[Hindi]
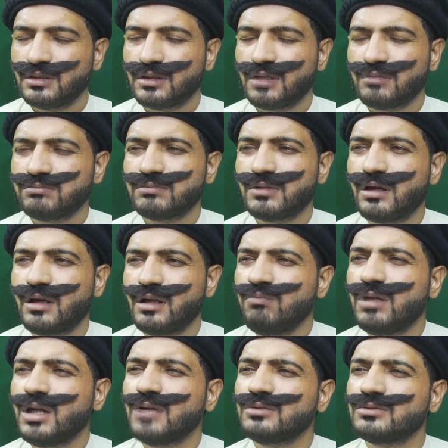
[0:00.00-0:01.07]
अरे
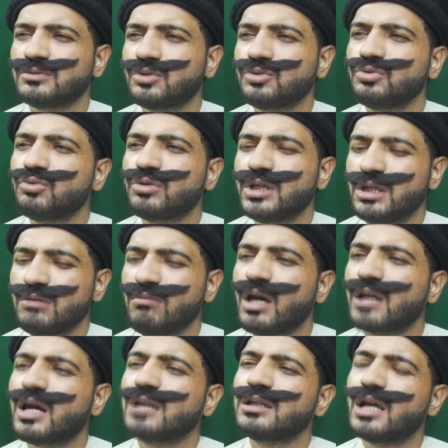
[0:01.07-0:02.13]
बटा सुजुकी की
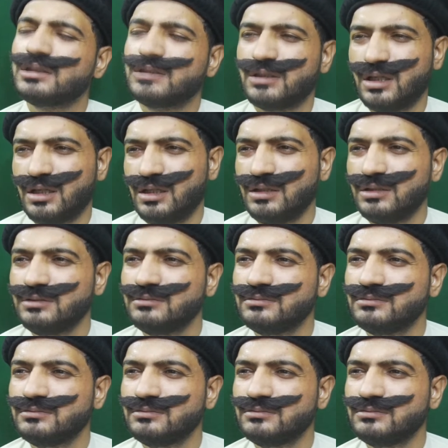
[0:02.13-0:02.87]
मेहरान कैसी रहेगी